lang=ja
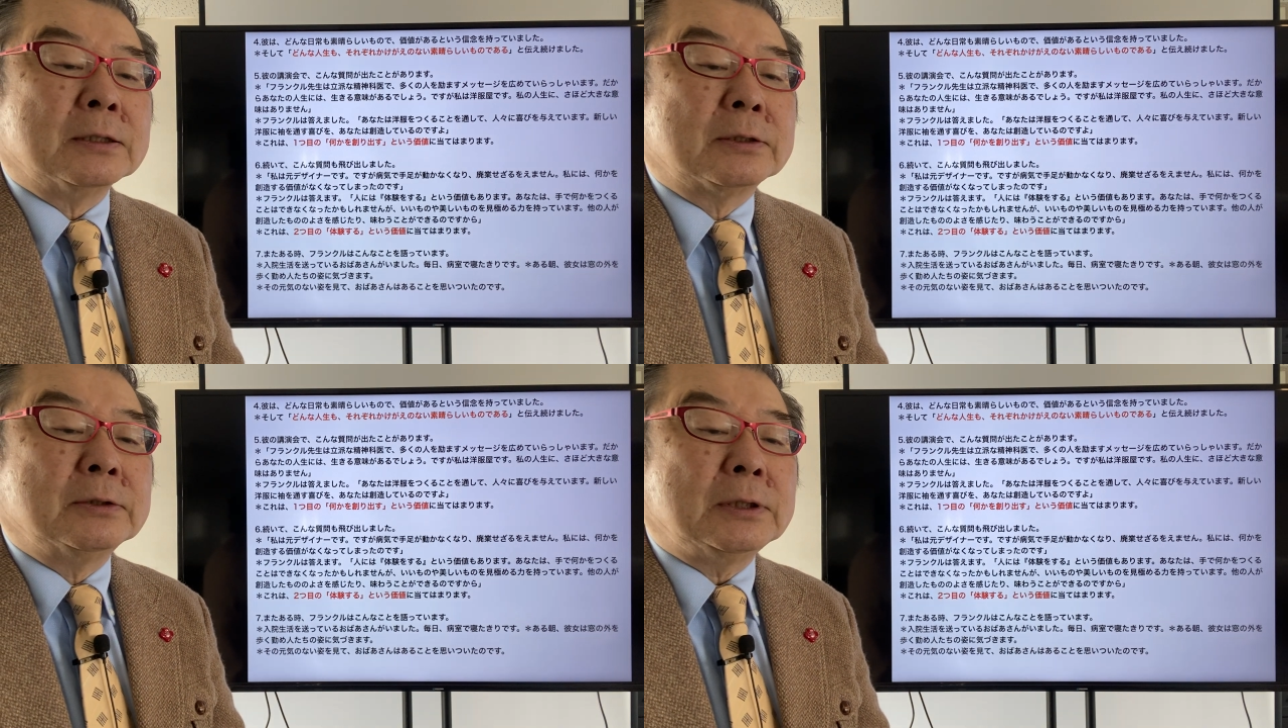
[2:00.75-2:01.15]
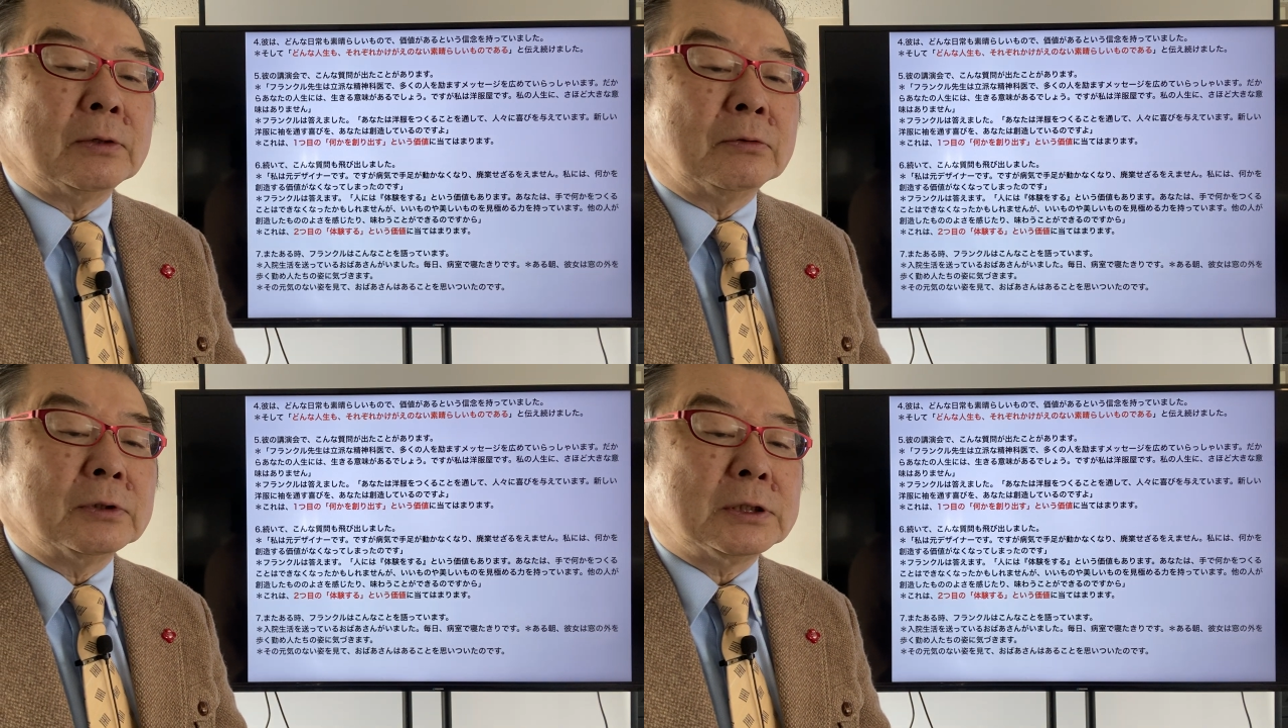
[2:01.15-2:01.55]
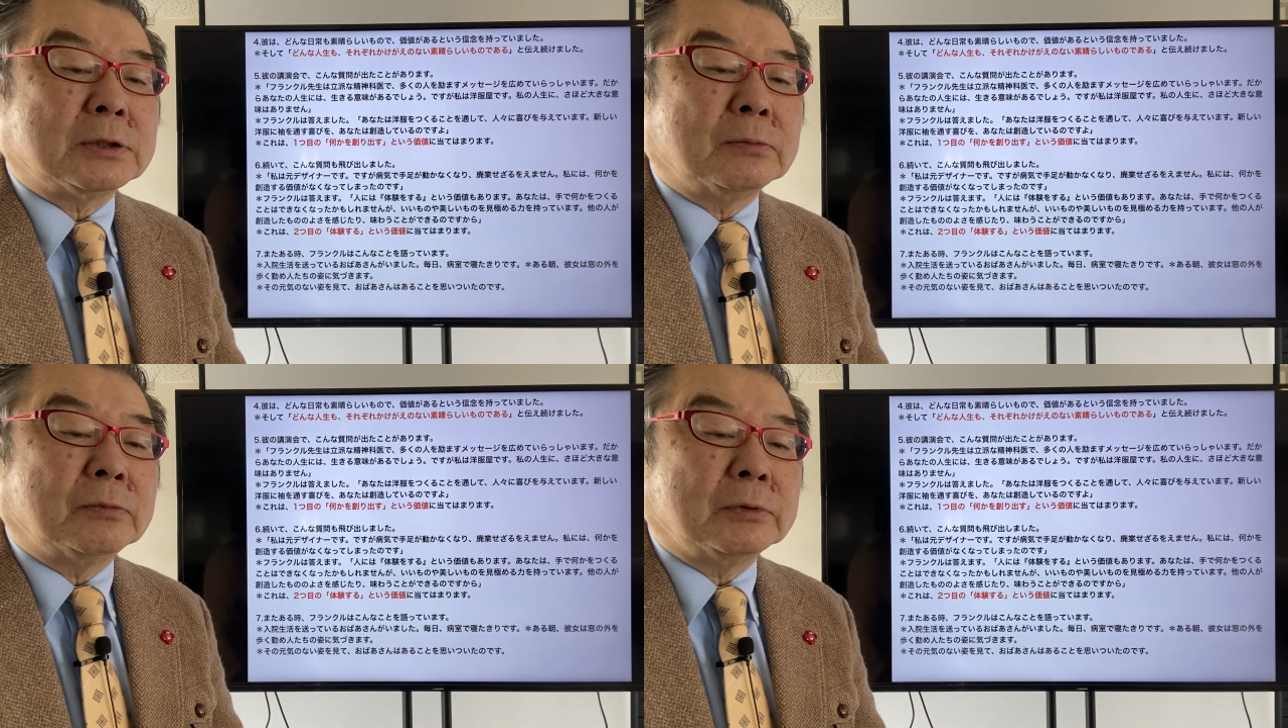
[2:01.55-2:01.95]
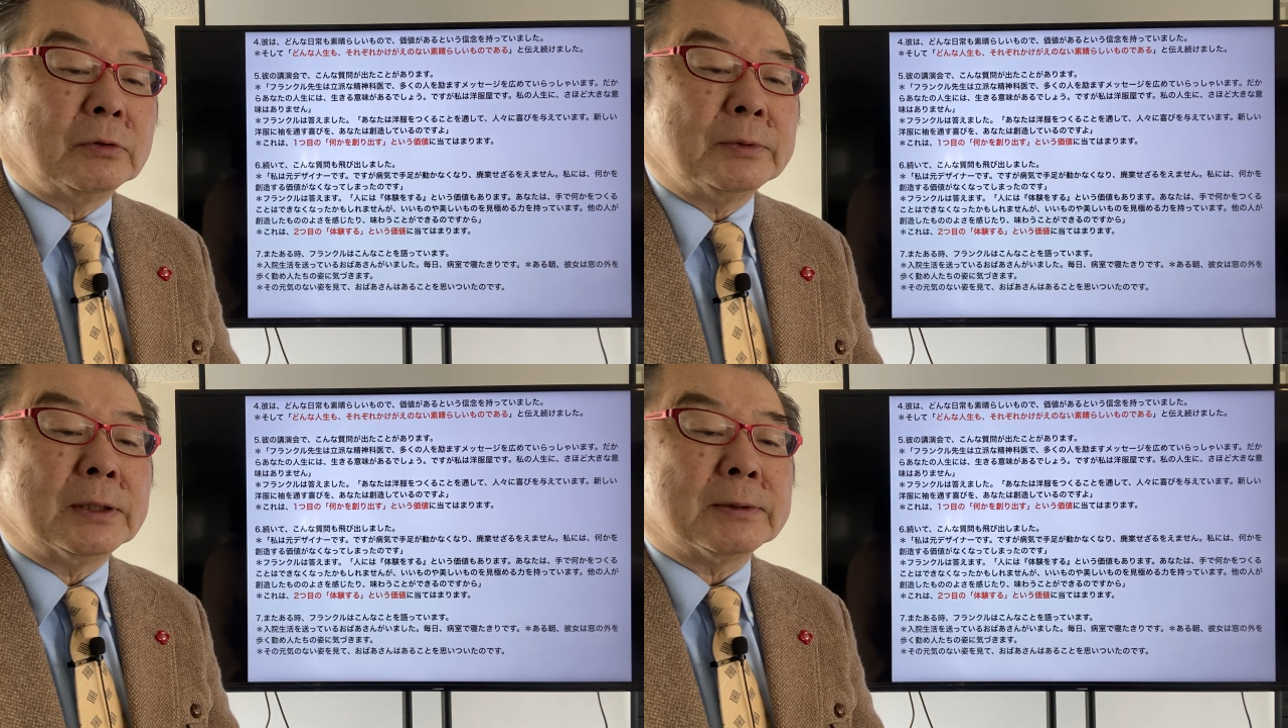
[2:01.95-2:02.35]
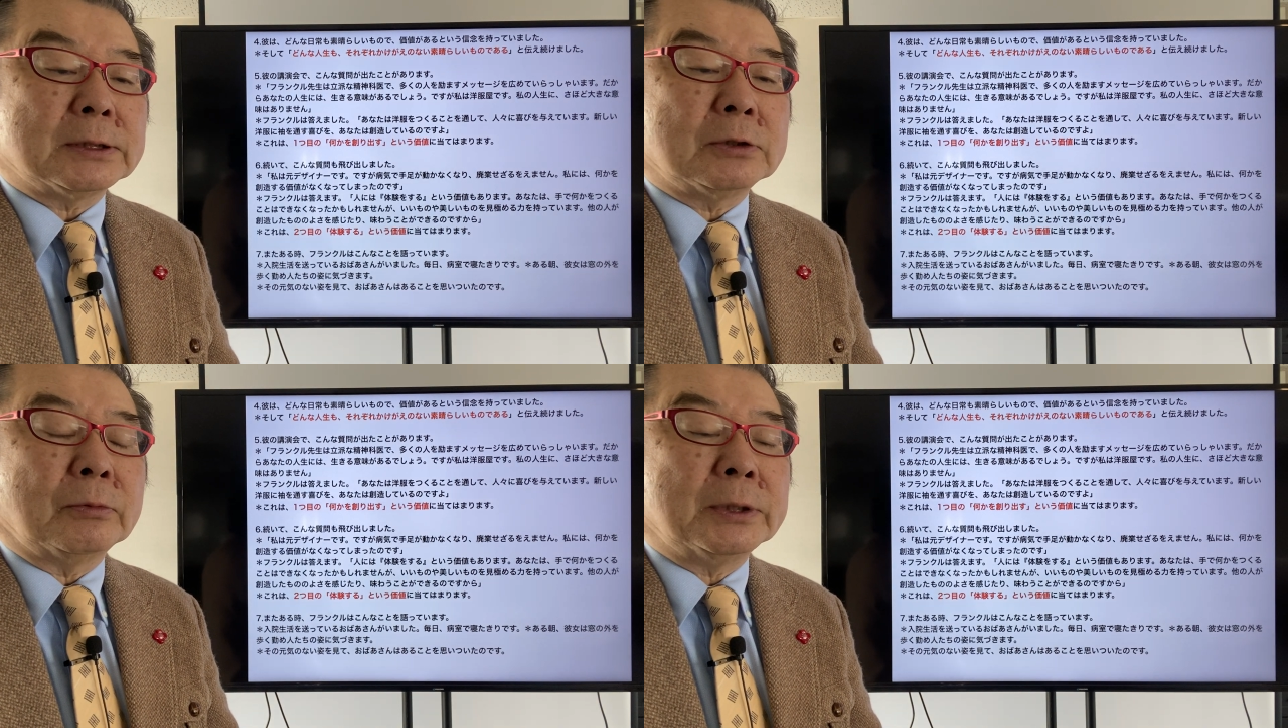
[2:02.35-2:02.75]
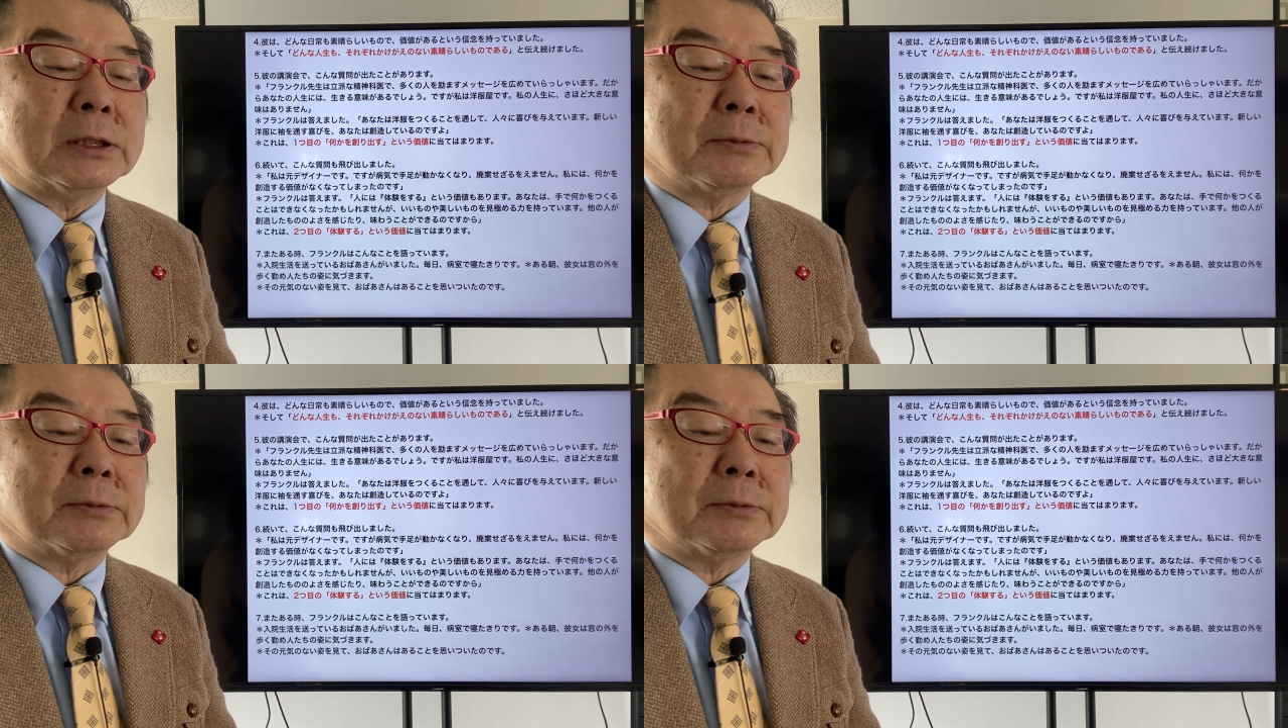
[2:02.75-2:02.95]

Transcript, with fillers: 続いてこんな質問も飛び出し飛び出